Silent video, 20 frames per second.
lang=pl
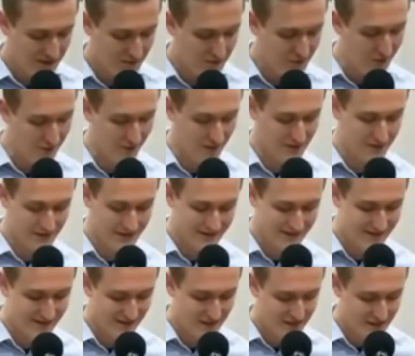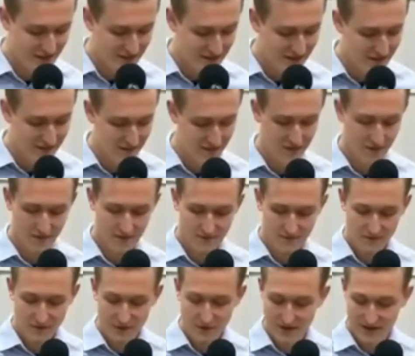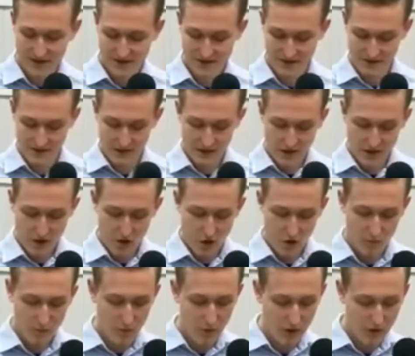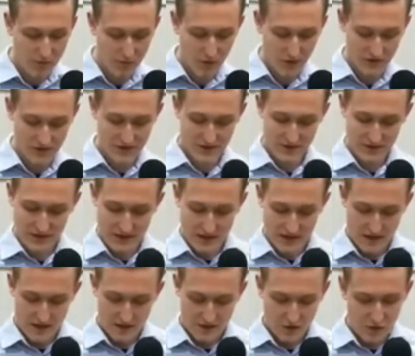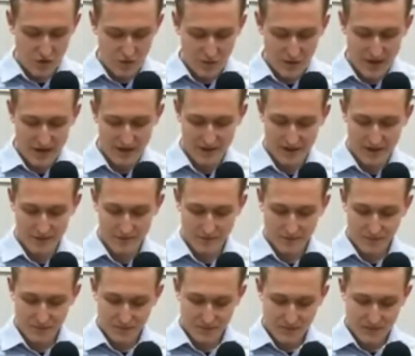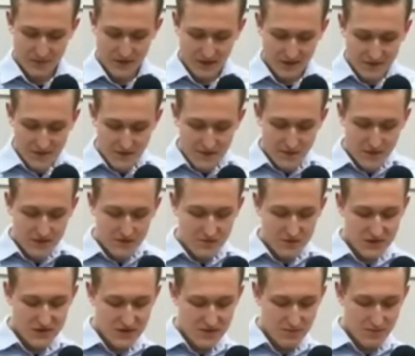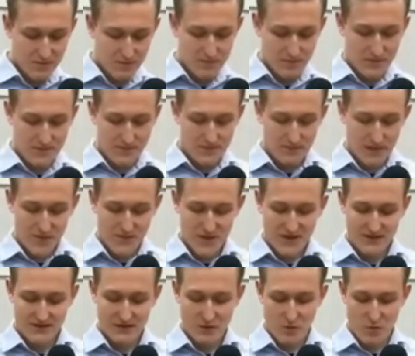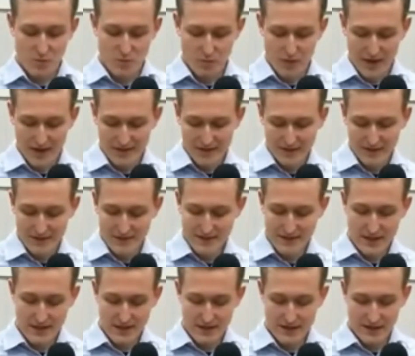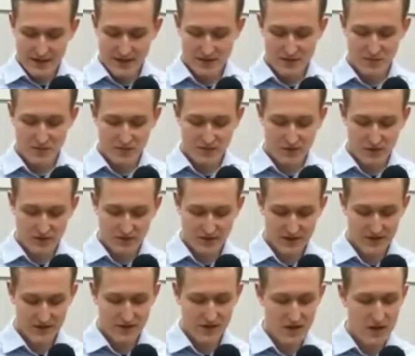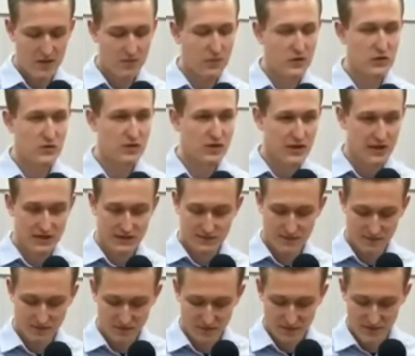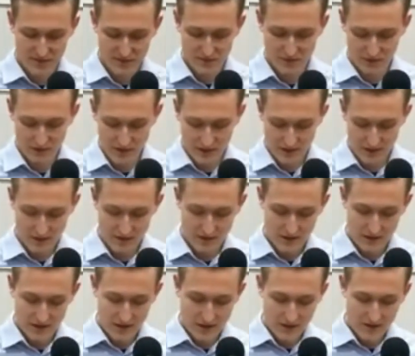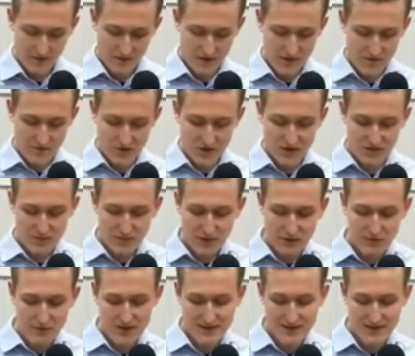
moment, zaczęli wołać o pomoc do Pana. Tak więc widzimy, że ma miejsce upadek Izraela spowodowany nieposłuszeństwem wobec Boga. Widzimy, że panuje